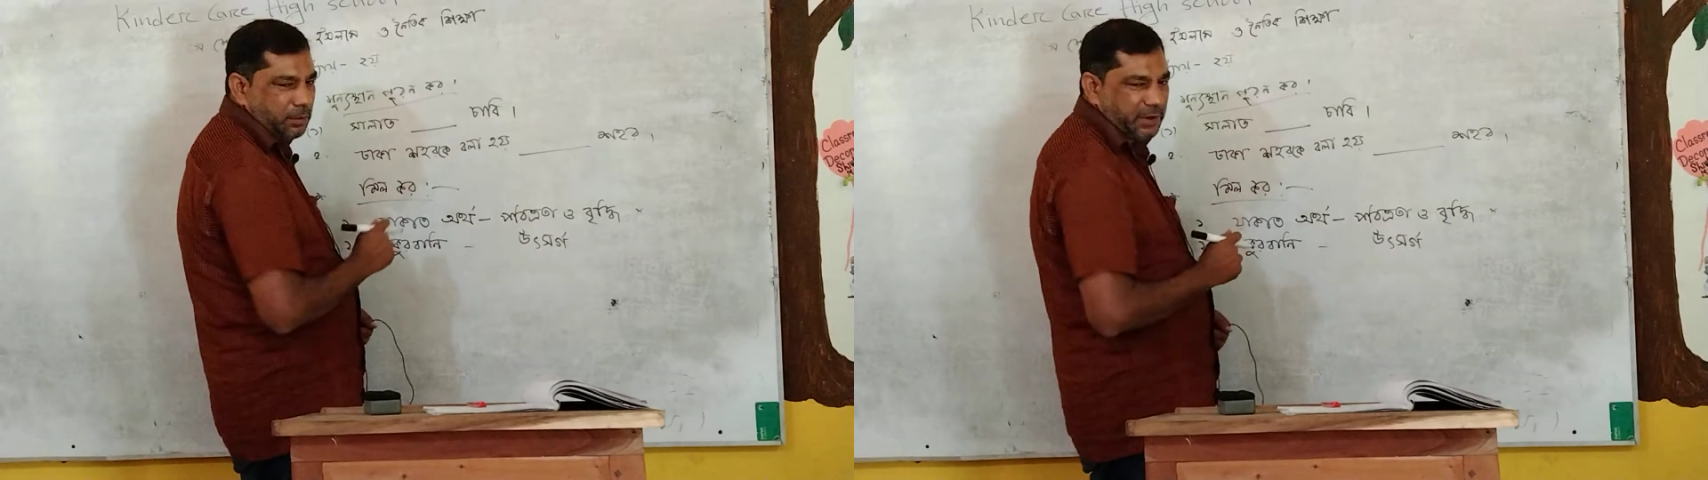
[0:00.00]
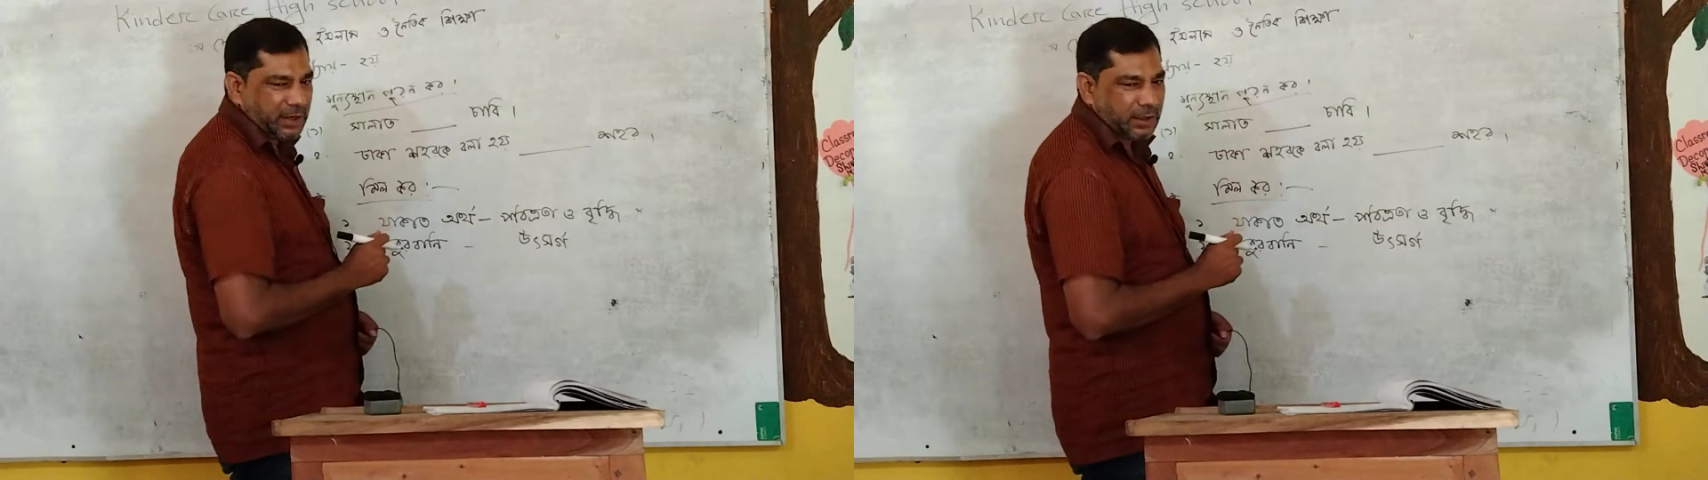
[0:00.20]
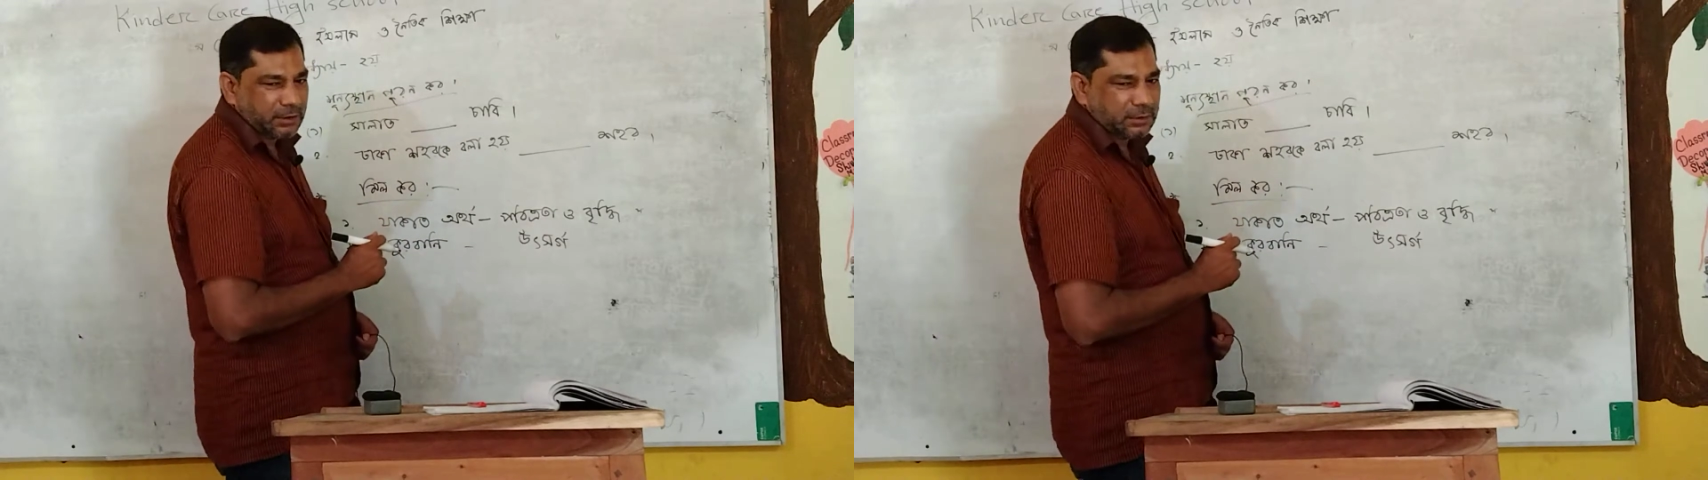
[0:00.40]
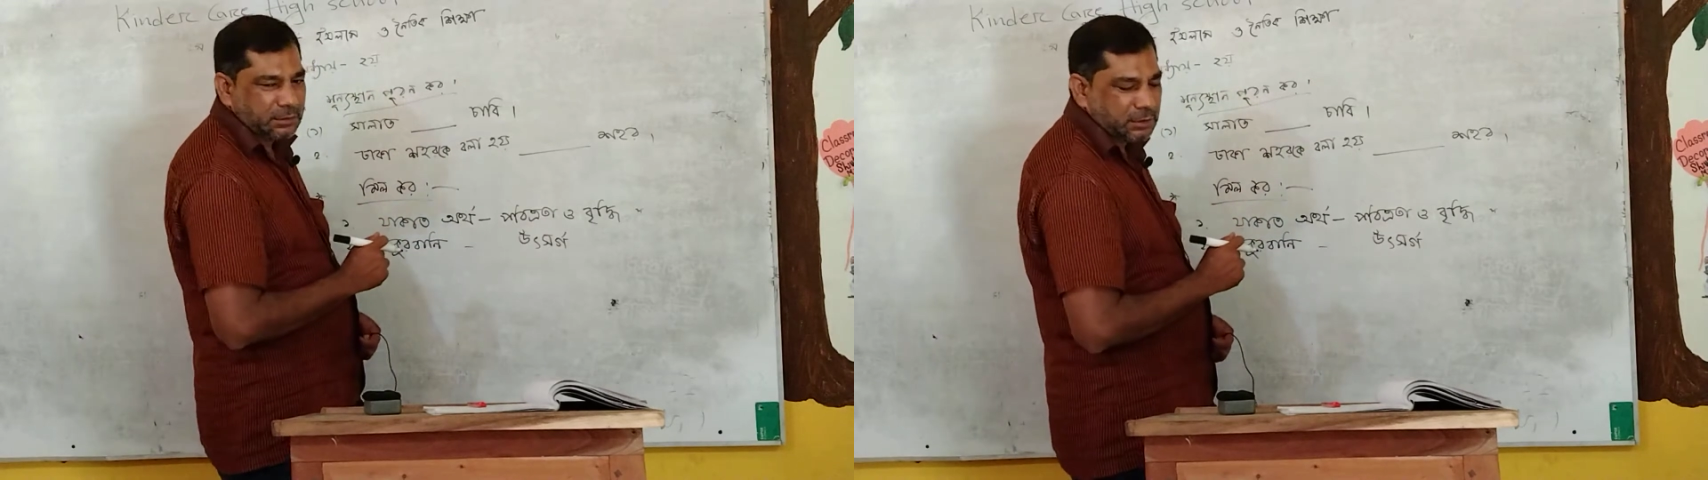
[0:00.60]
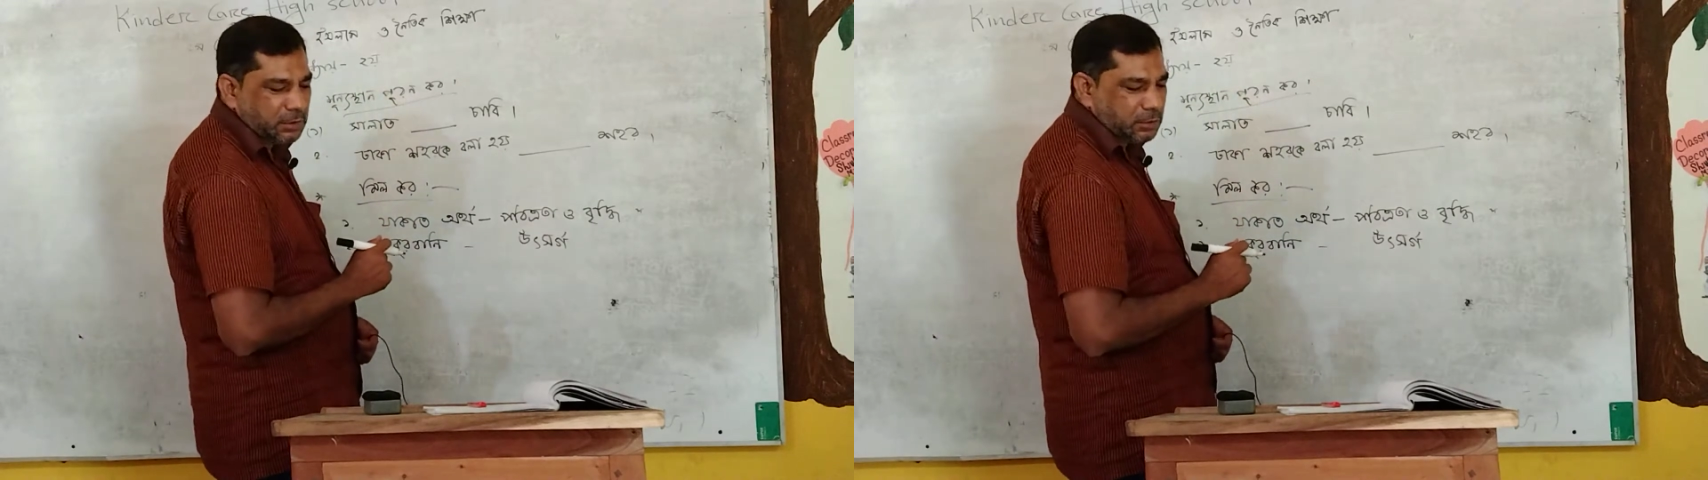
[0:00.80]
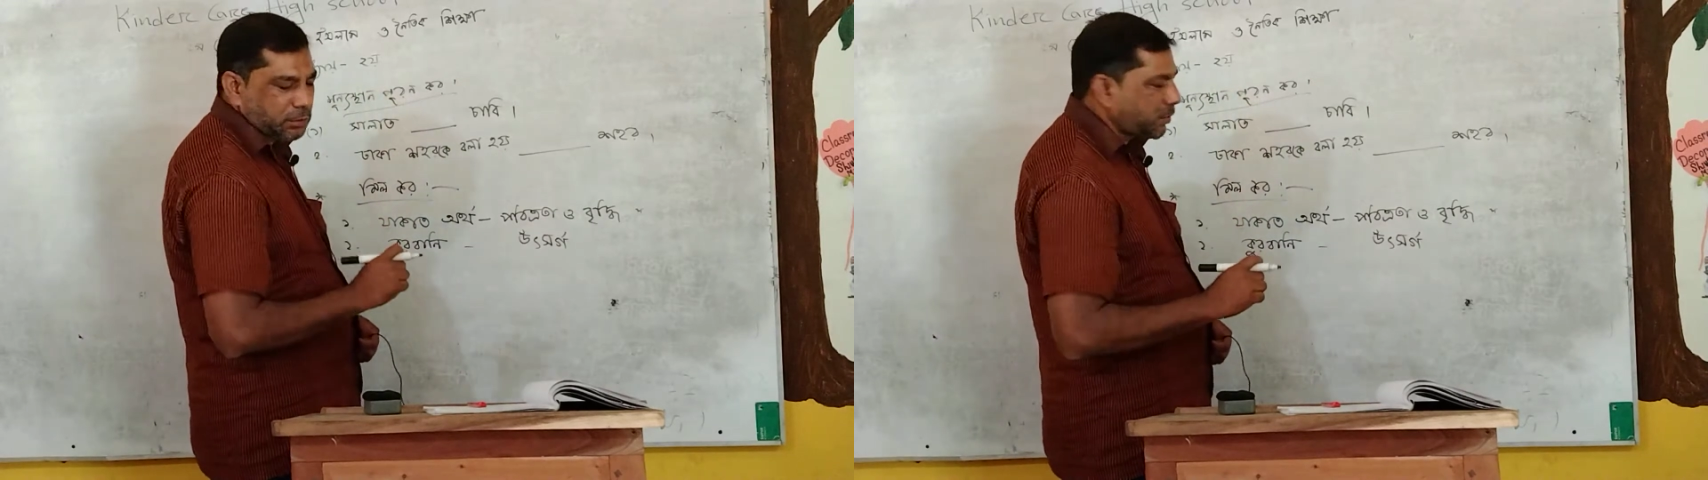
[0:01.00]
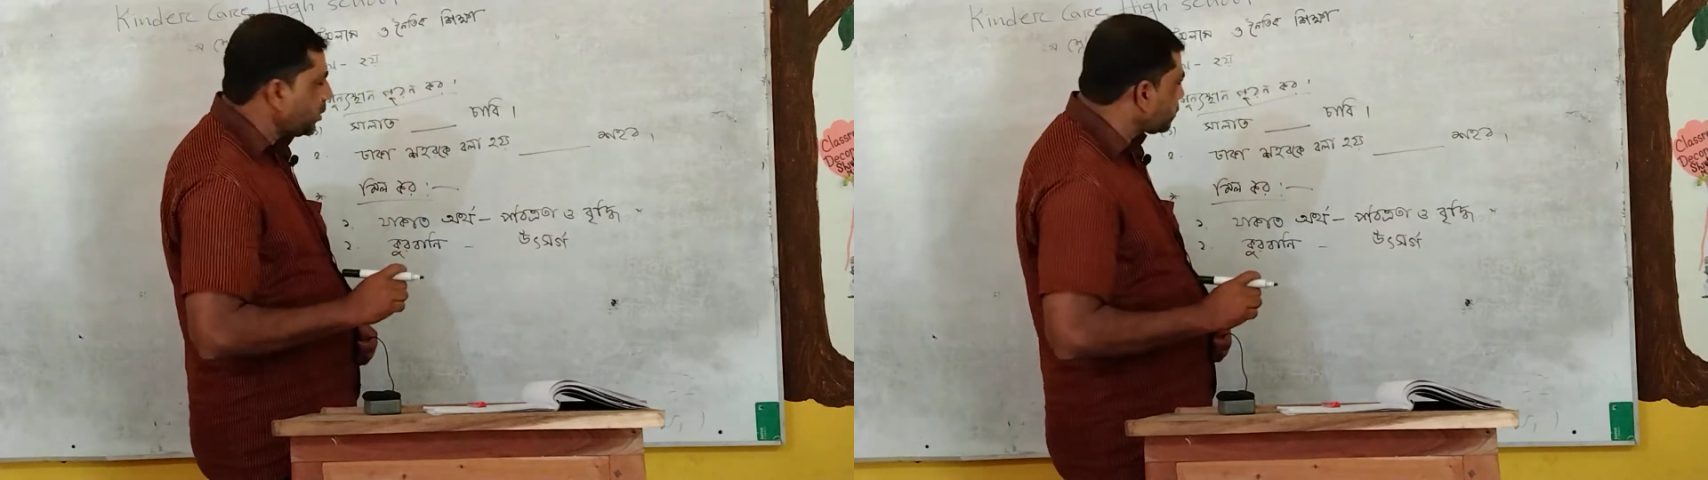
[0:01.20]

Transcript: হবে না তোমার